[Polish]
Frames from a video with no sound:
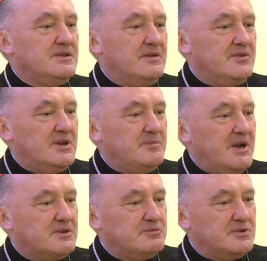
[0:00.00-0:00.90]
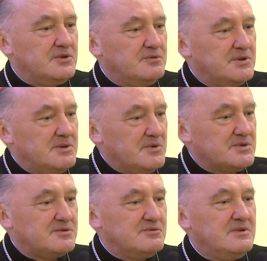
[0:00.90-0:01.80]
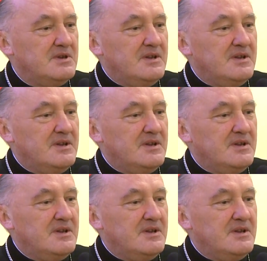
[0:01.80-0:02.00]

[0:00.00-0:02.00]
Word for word: niewiele brakło do góry mostu.